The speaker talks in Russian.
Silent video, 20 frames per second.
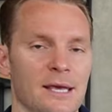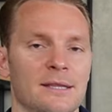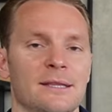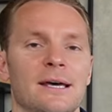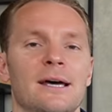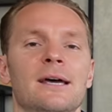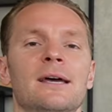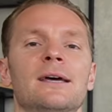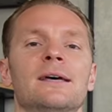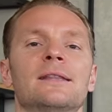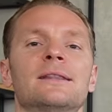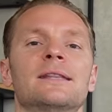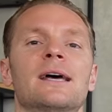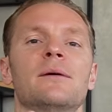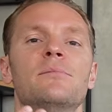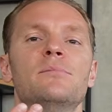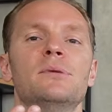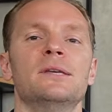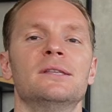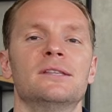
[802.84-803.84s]
это
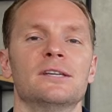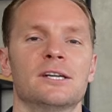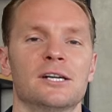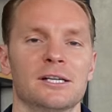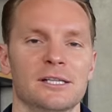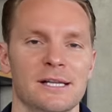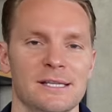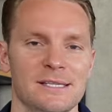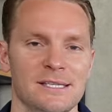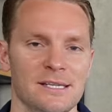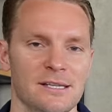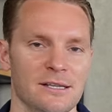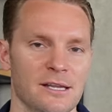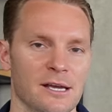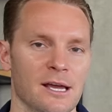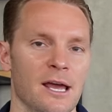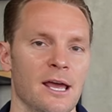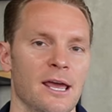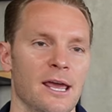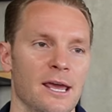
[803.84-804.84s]
набитый
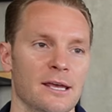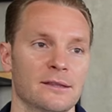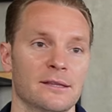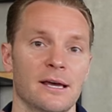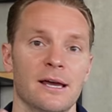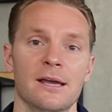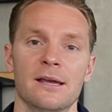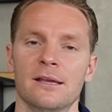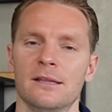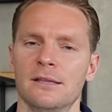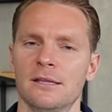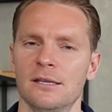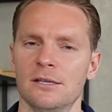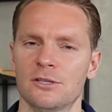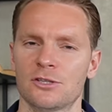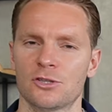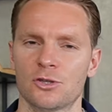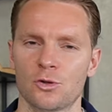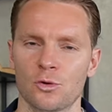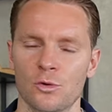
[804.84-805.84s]
холодильник. Это не
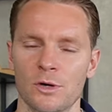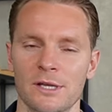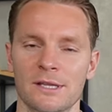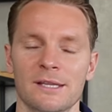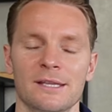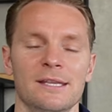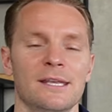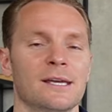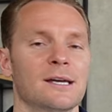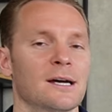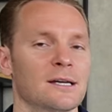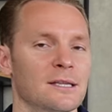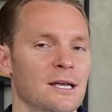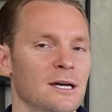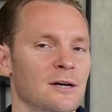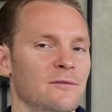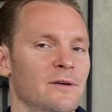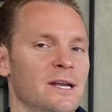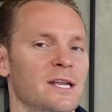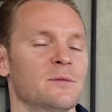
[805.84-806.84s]
стоит никогда
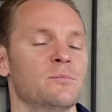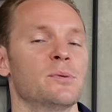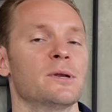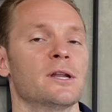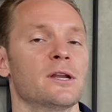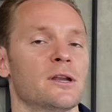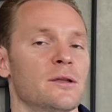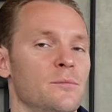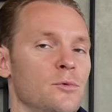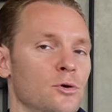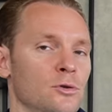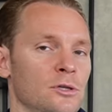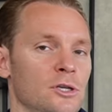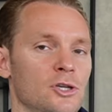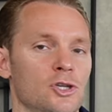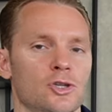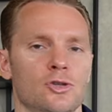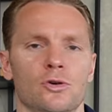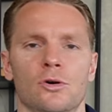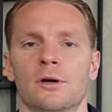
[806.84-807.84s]
говорить при ребенке,
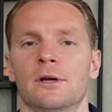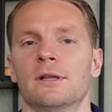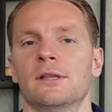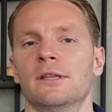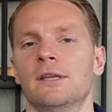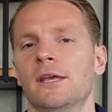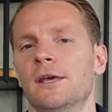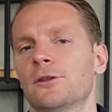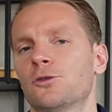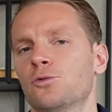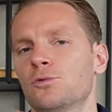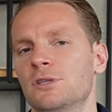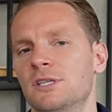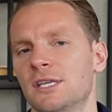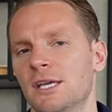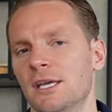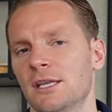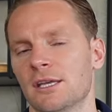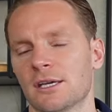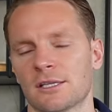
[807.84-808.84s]
что нету
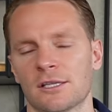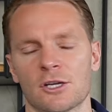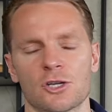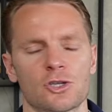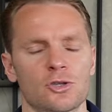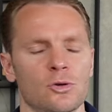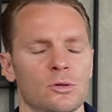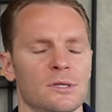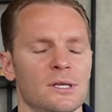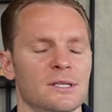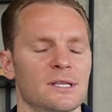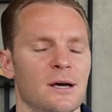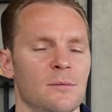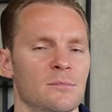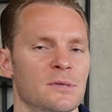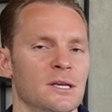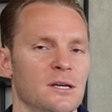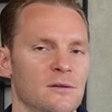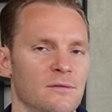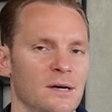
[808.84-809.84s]
денег, на что-то
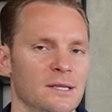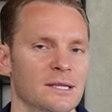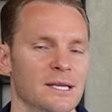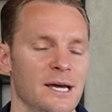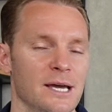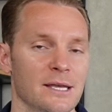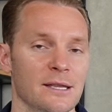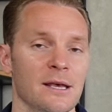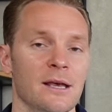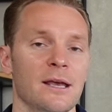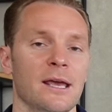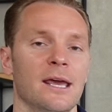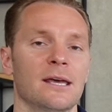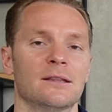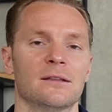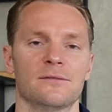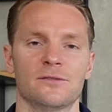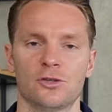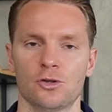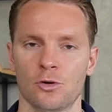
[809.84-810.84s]
там не хватает.
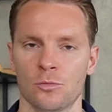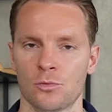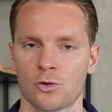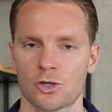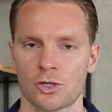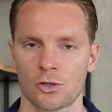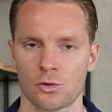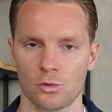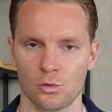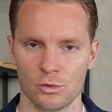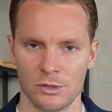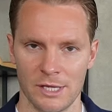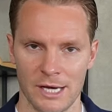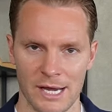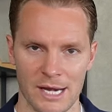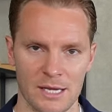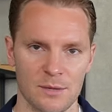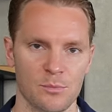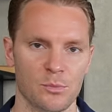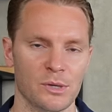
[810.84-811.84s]
Это все может
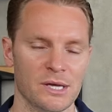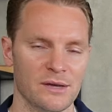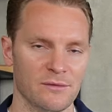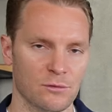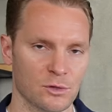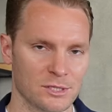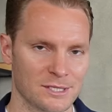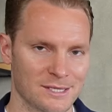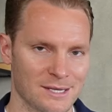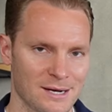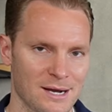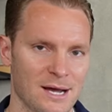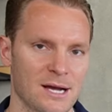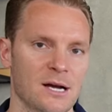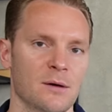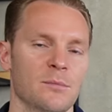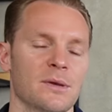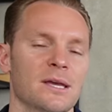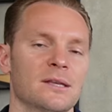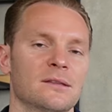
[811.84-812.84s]
ударить по его
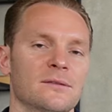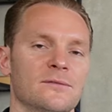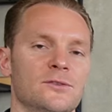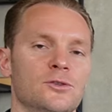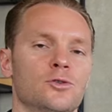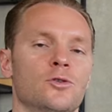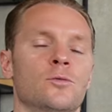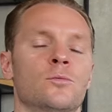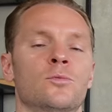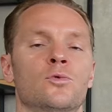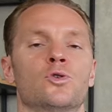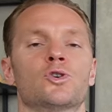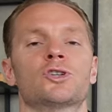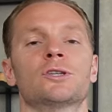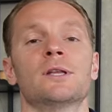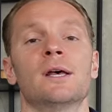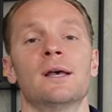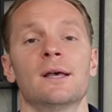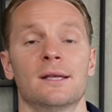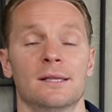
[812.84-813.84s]
страхам, это все
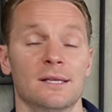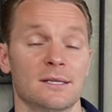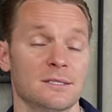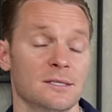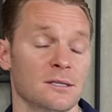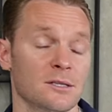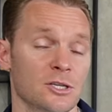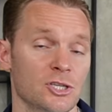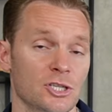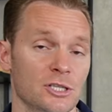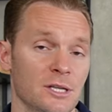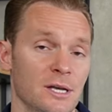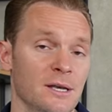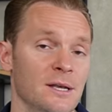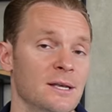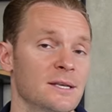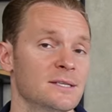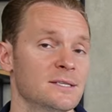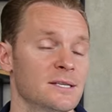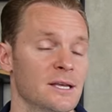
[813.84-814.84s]
может достаточно
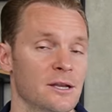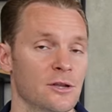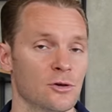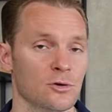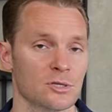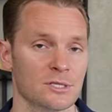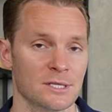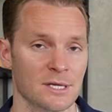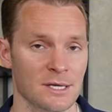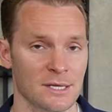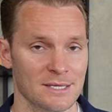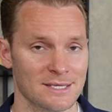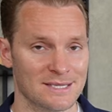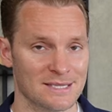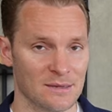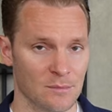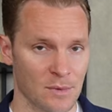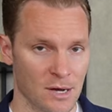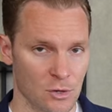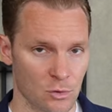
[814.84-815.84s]
серьезно
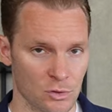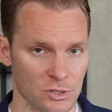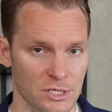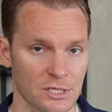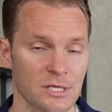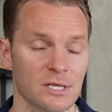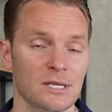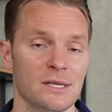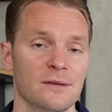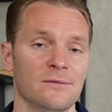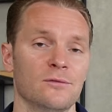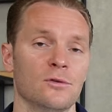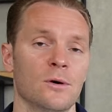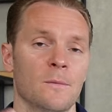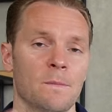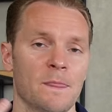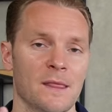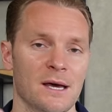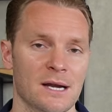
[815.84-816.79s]
заморозить его